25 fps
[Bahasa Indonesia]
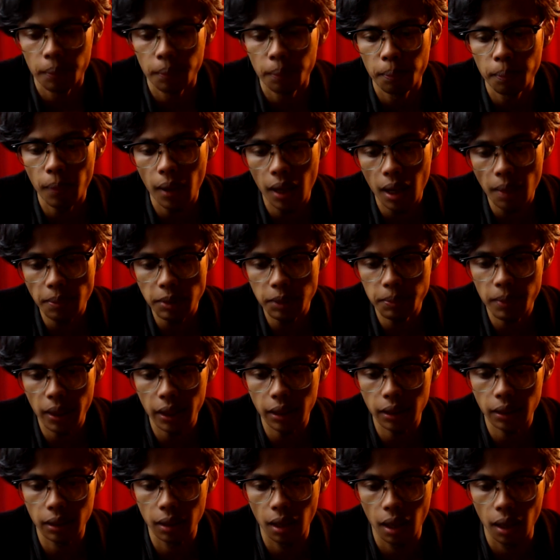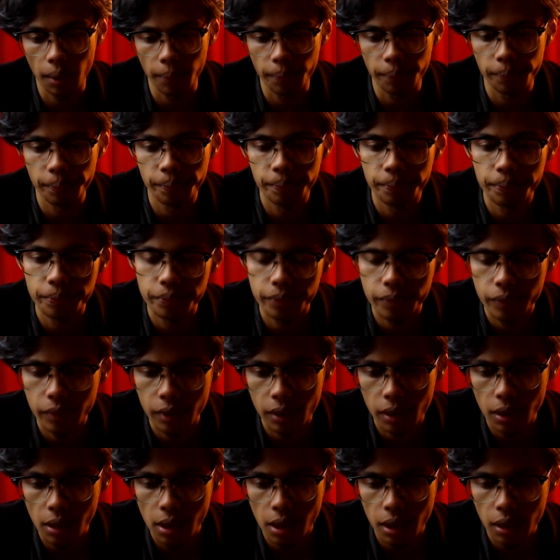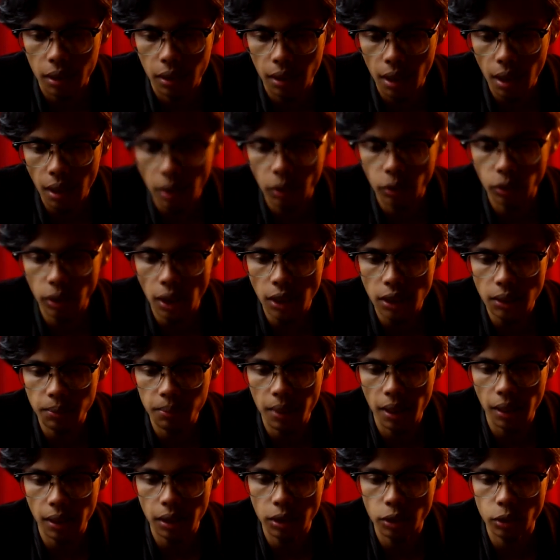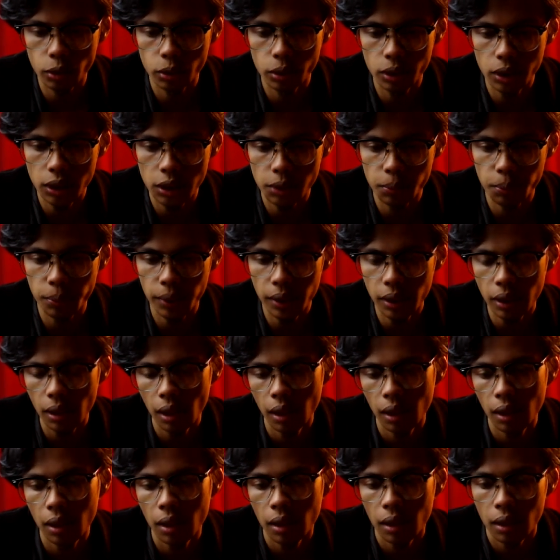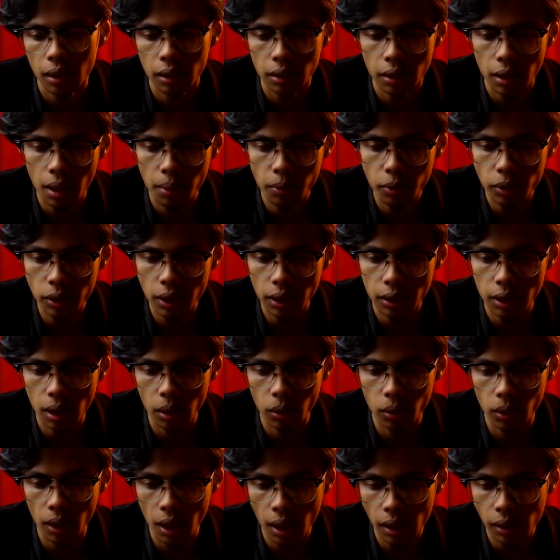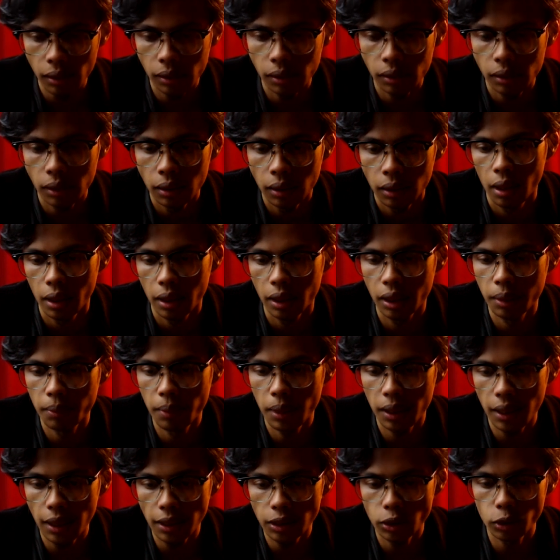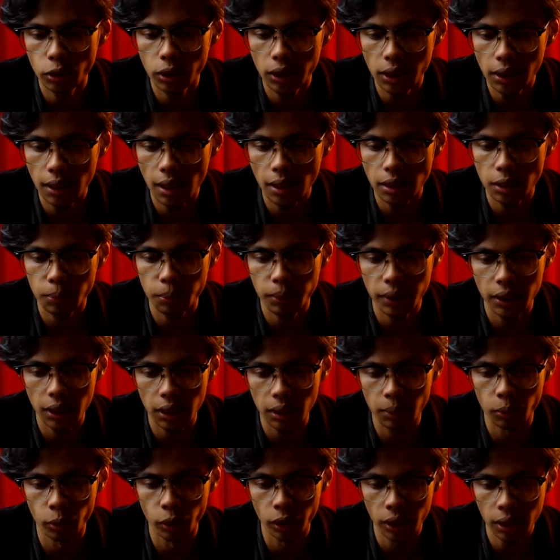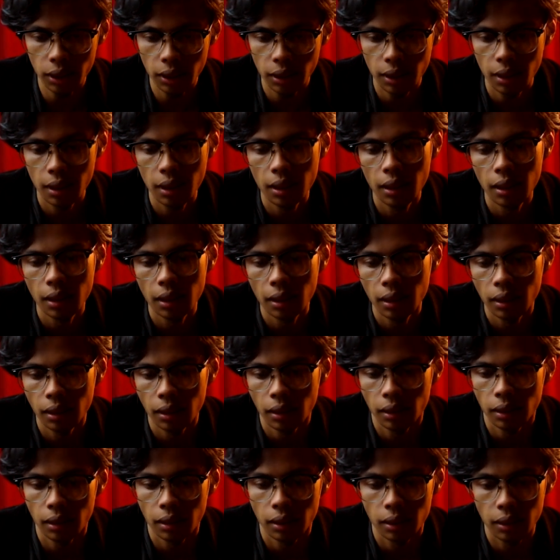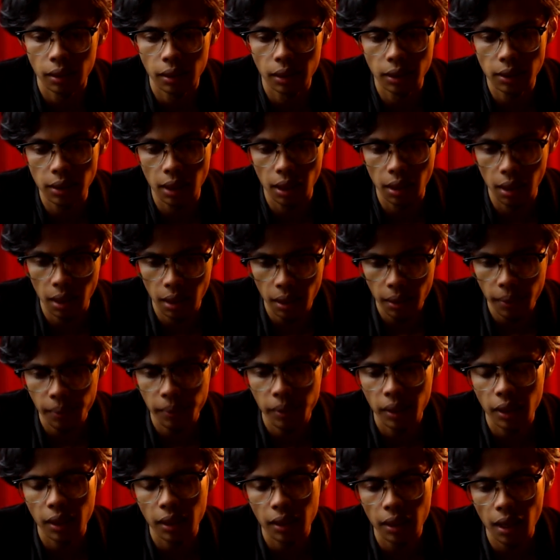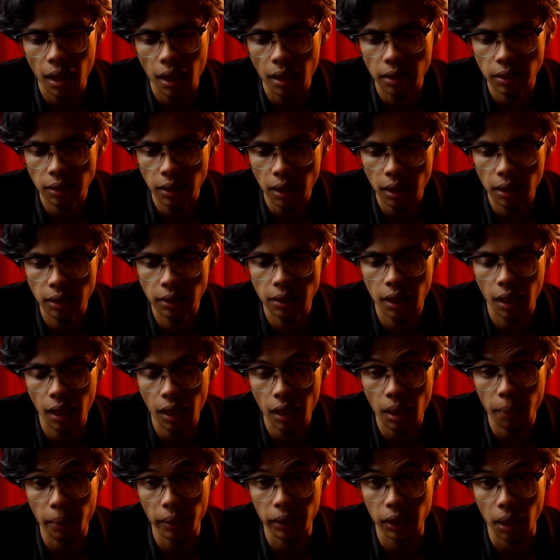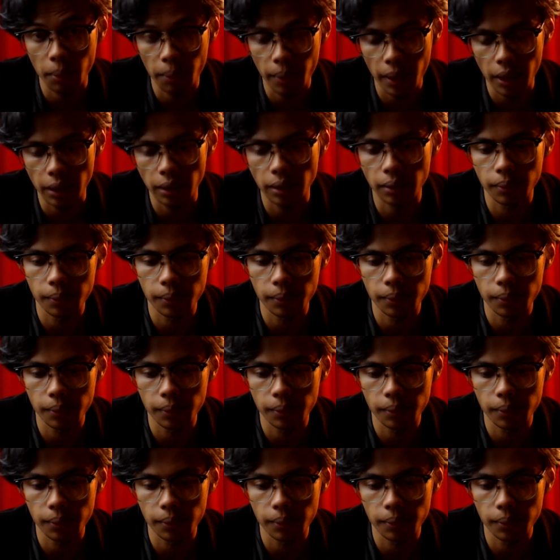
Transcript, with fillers: Malam semakin gelap, dan hutan semakin sunyi sepi, namun kata orang, di mana sunyi dan sepi ditemui, di sana rahasia dijaga rapat-rapat.